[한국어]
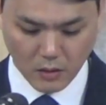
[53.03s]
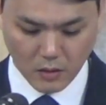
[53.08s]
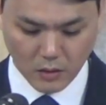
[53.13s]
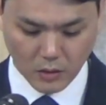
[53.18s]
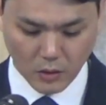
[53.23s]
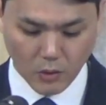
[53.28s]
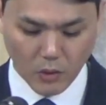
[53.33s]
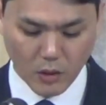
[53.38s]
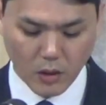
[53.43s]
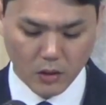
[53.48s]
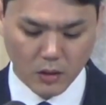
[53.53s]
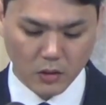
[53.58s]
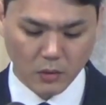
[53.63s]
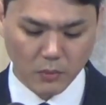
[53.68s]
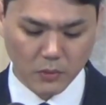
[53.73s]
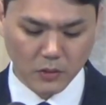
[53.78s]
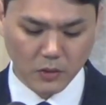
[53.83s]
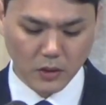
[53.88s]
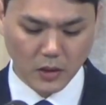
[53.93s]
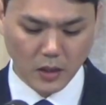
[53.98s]

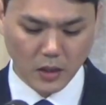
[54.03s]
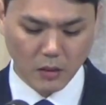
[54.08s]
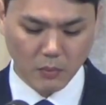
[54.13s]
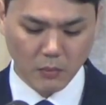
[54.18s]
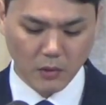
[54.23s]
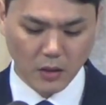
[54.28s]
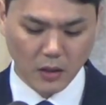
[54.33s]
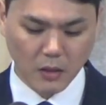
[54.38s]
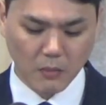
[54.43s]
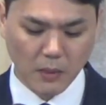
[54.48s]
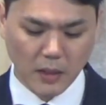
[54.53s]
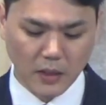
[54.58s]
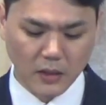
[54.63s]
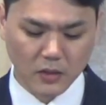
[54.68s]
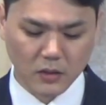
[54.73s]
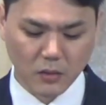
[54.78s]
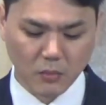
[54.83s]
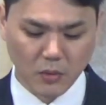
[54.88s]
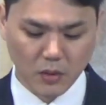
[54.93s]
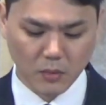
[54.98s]
여호와께로부터 예레미야에게
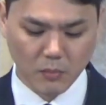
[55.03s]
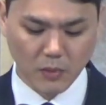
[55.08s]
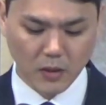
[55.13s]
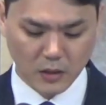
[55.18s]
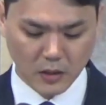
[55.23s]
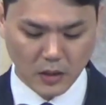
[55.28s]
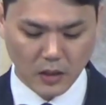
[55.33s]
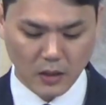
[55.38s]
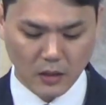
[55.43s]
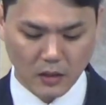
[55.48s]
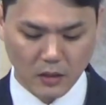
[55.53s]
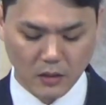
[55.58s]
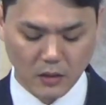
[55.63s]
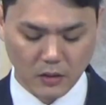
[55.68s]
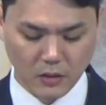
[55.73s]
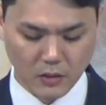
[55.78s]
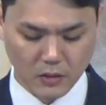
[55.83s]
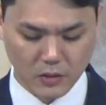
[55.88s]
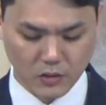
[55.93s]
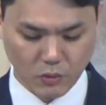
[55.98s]
말씀이 임하니라
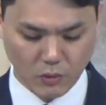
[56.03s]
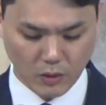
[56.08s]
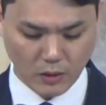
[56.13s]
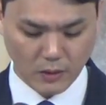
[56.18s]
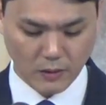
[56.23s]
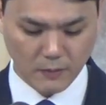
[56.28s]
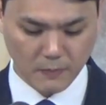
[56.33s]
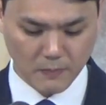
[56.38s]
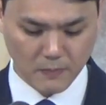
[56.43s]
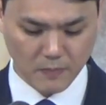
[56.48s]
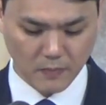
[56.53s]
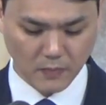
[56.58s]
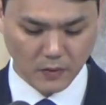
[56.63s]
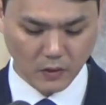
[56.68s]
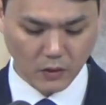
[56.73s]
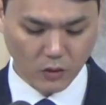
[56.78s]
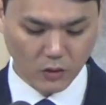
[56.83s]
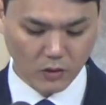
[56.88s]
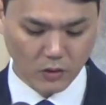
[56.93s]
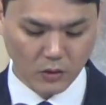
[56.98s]
이르시되
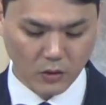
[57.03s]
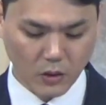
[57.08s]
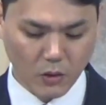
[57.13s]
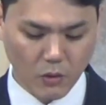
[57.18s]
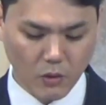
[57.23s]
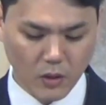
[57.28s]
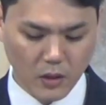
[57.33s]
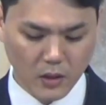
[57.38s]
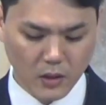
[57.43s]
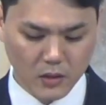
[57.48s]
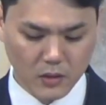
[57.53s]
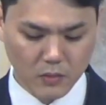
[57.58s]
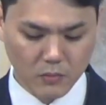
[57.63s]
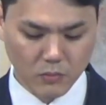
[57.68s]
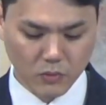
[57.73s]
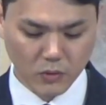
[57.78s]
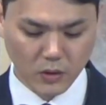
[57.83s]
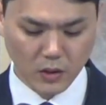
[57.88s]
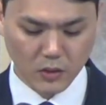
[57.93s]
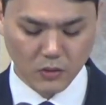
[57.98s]
너는 여호와의 집
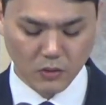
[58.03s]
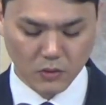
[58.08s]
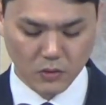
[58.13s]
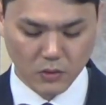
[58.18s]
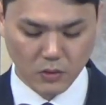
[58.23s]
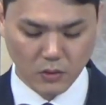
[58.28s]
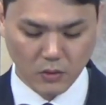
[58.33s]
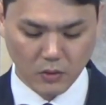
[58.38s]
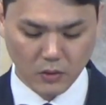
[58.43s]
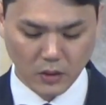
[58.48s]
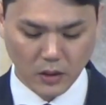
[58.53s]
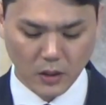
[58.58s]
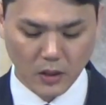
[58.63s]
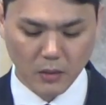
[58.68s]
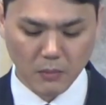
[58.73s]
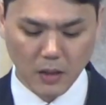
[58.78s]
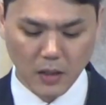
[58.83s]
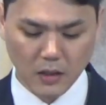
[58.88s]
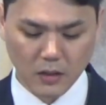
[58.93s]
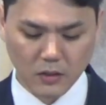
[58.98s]
문에 서서 이
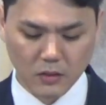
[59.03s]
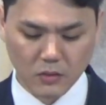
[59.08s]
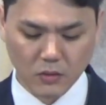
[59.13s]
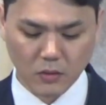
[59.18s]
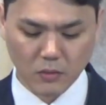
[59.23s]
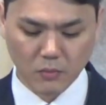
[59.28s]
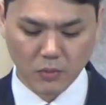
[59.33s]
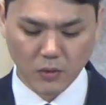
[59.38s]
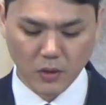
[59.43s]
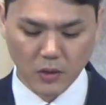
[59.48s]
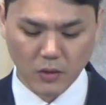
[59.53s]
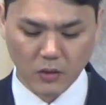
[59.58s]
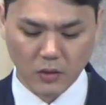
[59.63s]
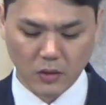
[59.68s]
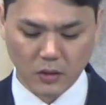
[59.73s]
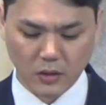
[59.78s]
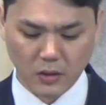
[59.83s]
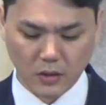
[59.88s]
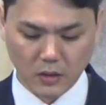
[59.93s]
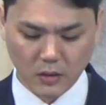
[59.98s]
말을 선포하여
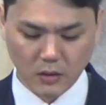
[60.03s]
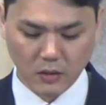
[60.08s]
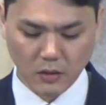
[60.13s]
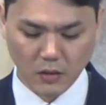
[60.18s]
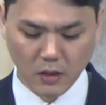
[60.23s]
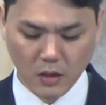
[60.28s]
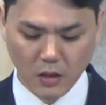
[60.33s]
이르기를